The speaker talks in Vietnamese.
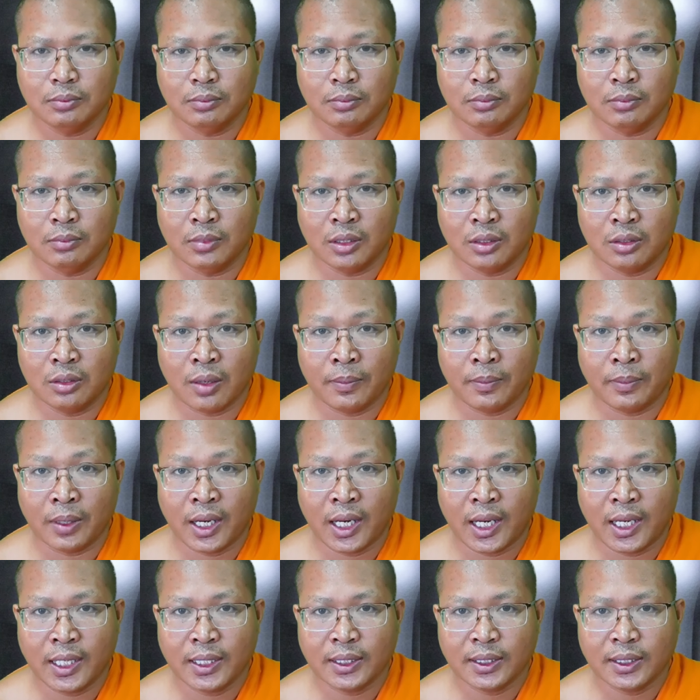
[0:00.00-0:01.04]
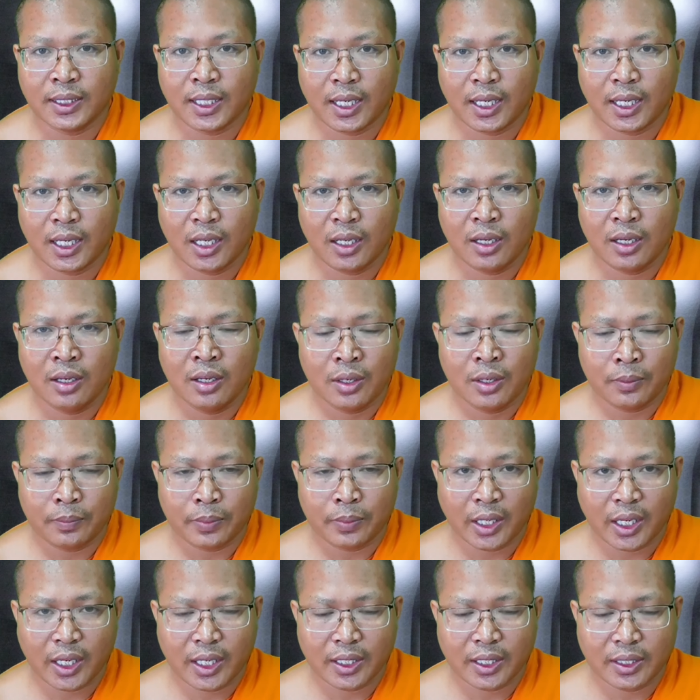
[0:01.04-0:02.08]
mình rob an tha
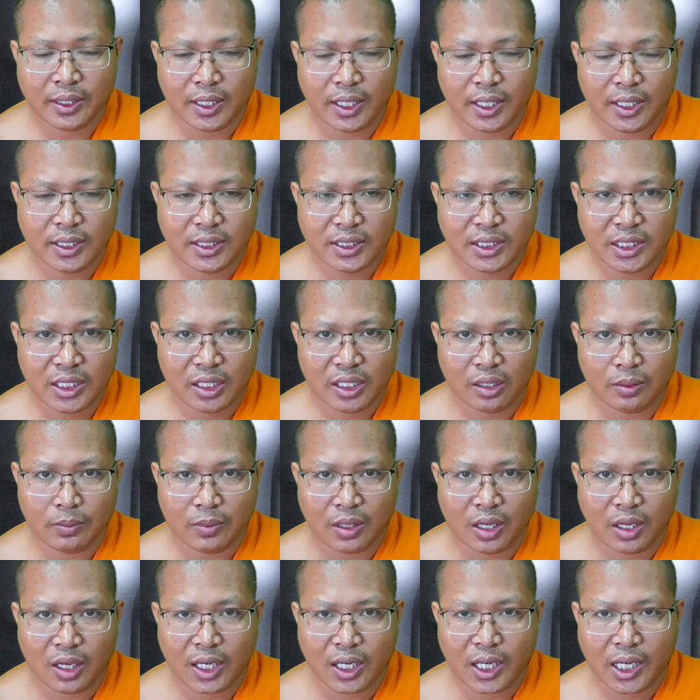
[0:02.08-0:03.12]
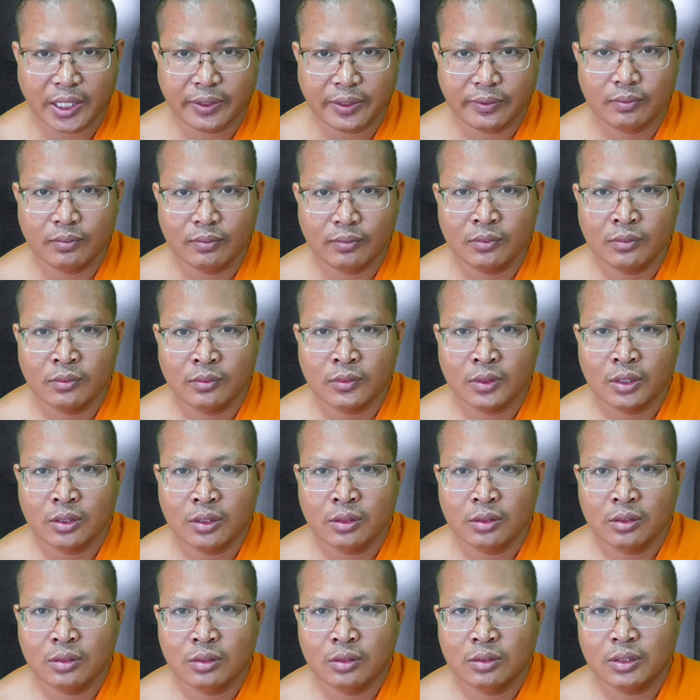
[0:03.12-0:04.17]
phản đầy chia ra bỏ ánh
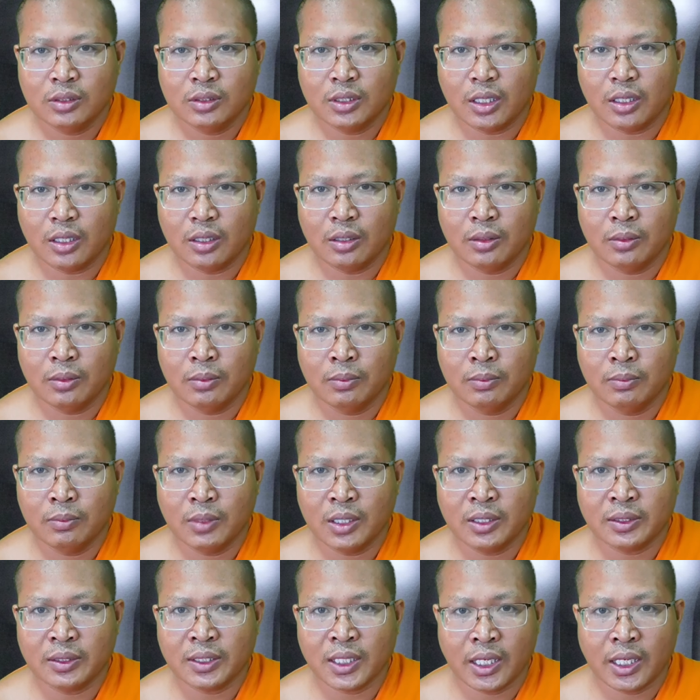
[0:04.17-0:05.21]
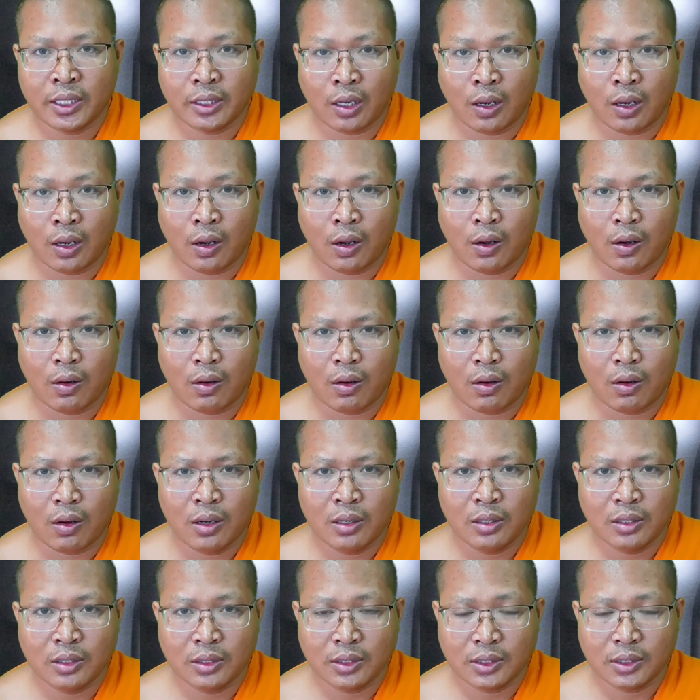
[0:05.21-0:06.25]
nè mình trễ o
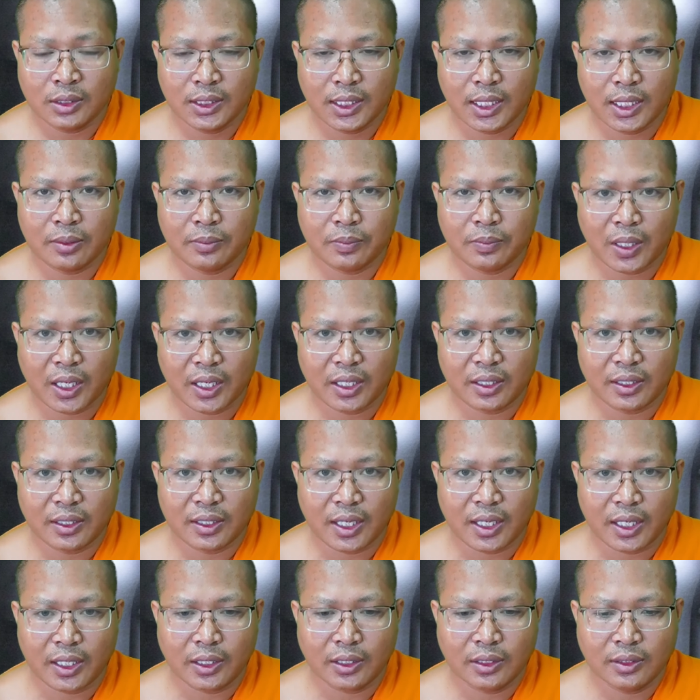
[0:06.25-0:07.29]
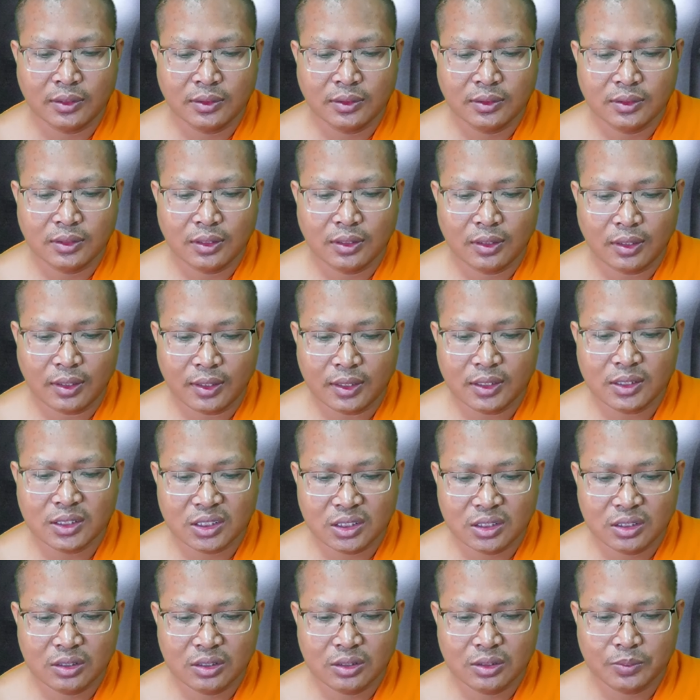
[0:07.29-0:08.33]
nâng phản đầy nâng
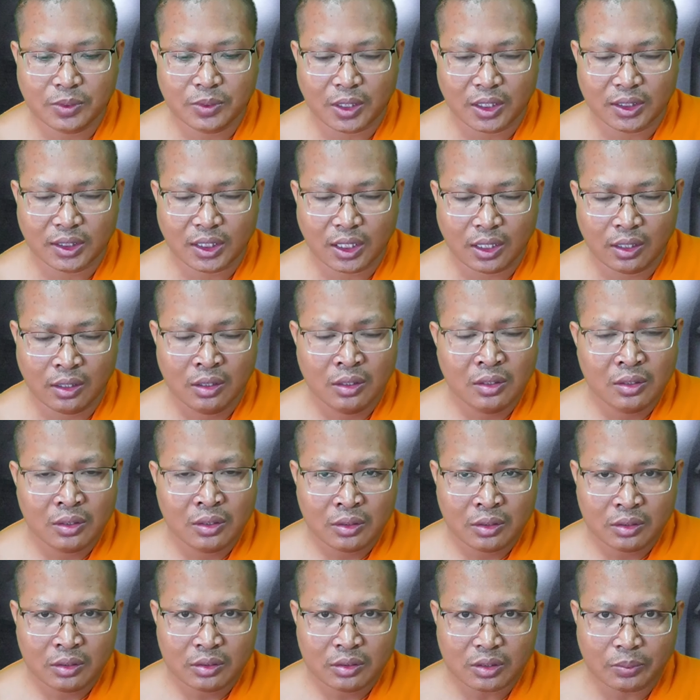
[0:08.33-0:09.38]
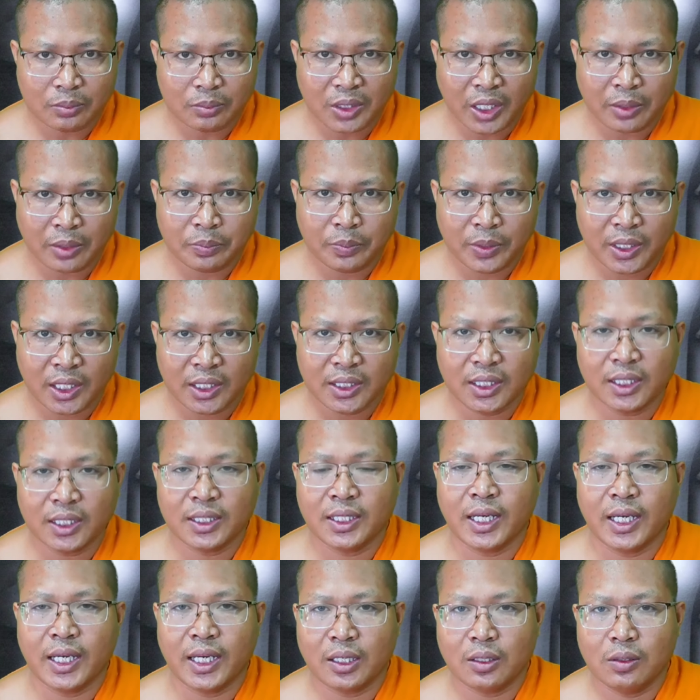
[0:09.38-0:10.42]
cứ vọng là chùm này bè tạt
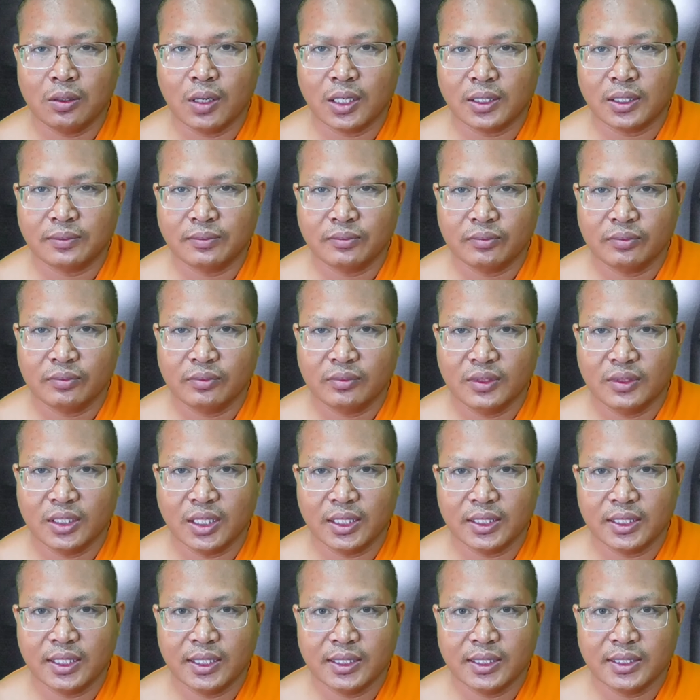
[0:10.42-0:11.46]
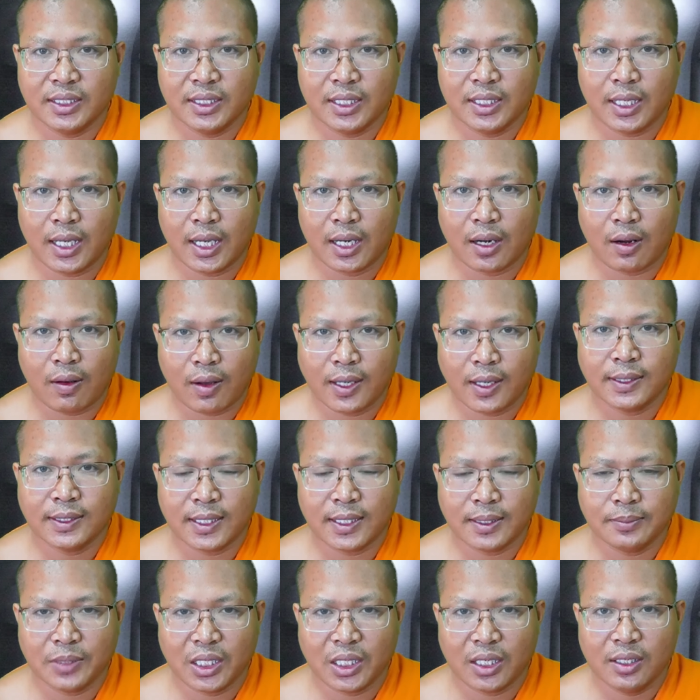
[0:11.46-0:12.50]
hạ quật này để chia ra hòn
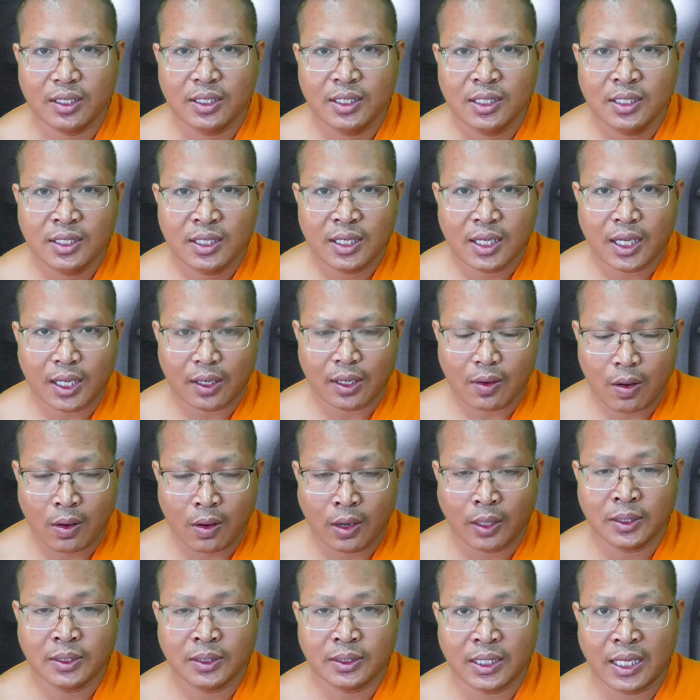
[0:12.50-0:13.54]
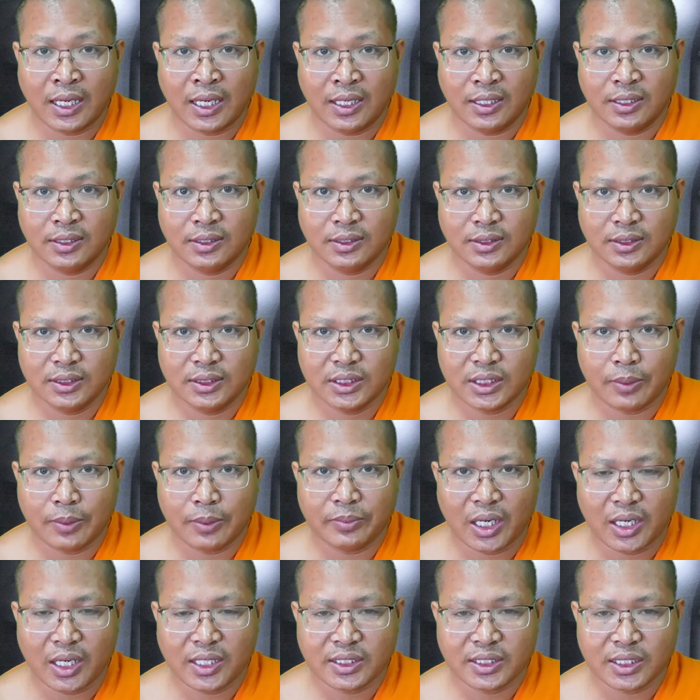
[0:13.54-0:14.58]
ta mà hòn ta
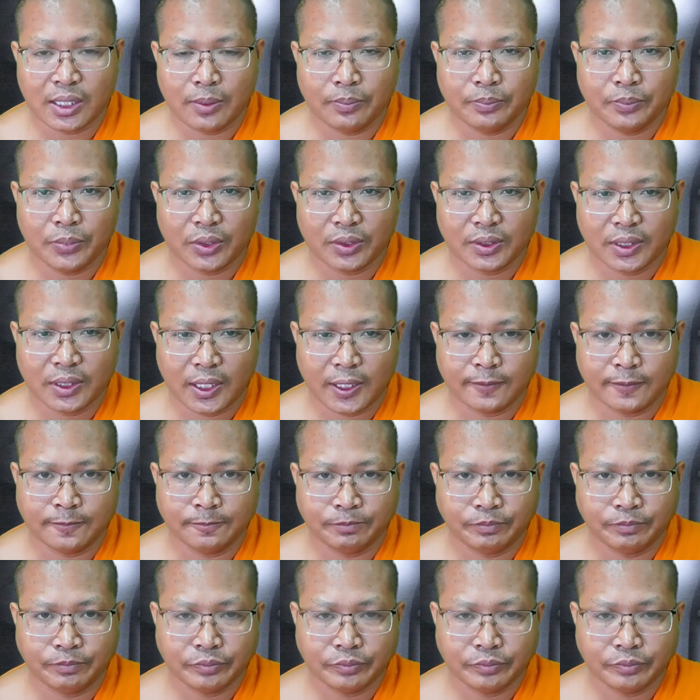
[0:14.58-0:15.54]
sama sampot năng